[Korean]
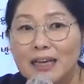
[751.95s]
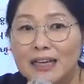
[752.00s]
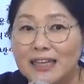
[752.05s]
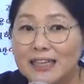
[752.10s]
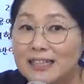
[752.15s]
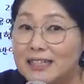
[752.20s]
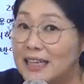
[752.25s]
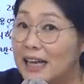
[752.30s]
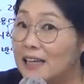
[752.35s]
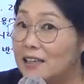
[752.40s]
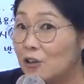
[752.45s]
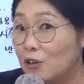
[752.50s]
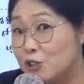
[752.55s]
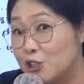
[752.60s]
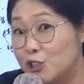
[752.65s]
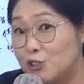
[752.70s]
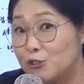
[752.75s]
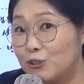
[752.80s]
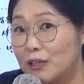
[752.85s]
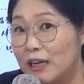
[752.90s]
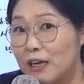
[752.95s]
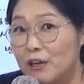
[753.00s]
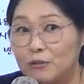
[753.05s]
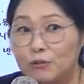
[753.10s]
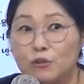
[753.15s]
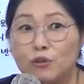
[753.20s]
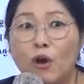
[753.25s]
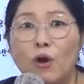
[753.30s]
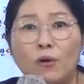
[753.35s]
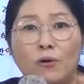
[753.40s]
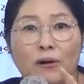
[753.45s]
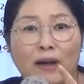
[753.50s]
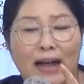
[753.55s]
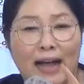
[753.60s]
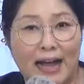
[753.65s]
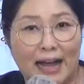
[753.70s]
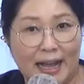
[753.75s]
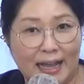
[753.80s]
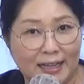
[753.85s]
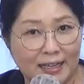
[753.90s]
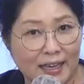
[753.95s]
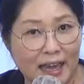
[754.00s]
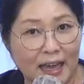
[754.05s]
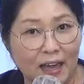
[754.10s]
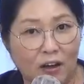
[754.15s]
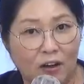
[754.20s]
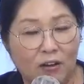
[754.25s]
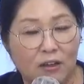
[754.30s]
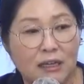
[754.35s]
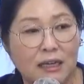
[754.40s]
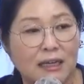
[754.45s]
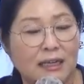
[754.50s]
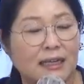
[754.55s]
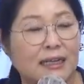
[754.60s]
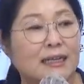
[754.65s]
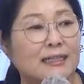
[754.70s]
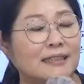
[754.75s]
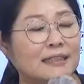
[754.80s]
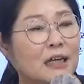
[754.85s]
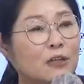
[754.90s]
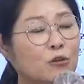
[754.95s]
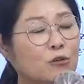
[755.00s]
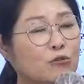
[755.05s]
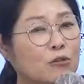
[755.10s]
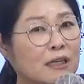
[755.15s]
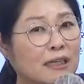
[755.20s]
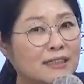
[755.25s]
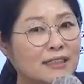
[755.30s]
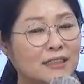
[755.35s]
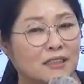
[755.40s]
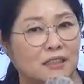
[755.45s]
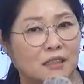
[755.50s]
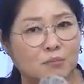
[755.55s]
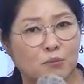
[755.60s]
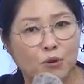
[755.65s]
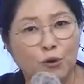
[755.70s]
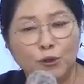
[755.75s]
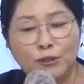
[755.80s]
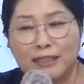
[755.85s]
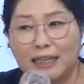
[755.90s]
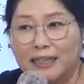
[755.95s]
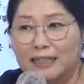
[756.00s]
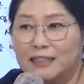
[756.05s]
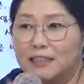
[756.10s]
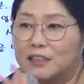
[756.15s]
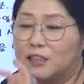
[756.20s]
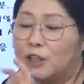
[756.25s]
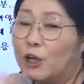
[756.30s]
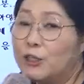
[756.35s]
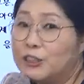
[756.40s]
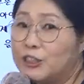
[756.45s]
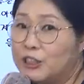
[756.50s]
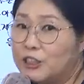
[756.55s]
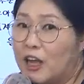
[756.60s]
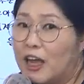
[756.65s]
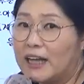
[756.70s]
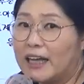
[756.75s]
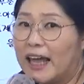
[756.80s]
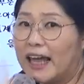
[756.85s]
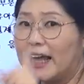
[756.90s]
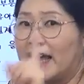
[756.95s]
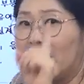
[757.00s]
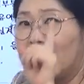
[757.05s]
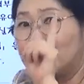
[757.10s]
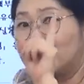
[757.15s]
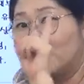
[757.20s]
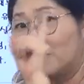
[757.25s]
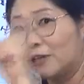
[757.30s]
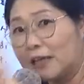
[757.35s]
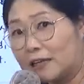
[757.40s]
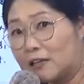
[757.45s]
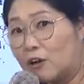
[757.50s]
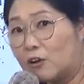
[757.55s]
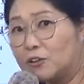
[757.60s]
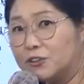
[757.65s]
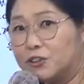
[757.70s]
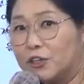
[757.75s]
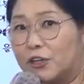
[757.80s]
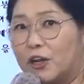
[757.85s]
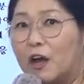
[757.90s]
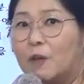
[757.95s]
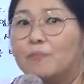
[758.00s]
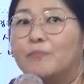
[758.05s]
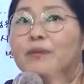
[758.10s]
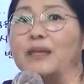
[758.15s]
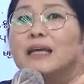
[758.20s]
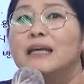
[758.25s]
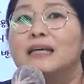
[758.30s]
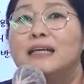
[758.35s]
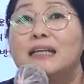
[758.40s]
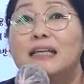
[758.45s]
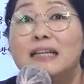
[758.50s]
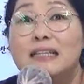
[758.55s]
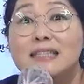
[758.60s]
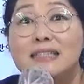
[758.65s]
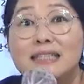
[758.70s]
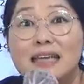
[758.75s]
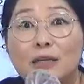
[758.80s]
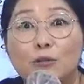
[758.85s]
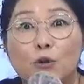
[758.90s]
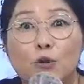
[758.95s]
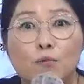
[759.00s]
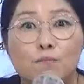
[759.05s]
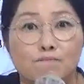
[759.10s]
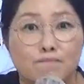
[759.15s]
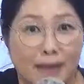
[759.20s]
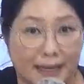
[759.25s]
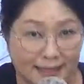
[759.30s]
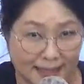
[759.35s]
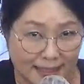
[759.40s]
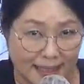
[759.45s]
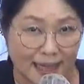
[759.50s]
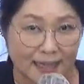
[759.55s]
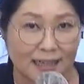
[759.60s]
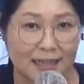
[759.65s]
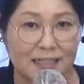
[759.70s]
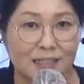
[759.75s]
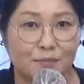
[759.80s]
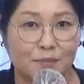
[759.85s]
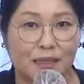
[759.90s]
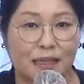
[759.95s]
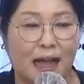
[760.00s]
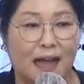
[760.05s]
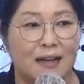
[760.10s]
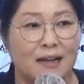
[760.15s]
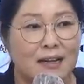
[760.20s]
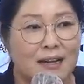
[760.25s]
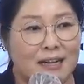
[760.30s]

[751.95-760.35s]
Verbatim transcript: 2차가 더 쉬울까요? NO! 아니에요. 1차도 우리가 실전 모의고사까지 철저하게 해야 합격했던 것처럼 2차도 마찬가지입니다.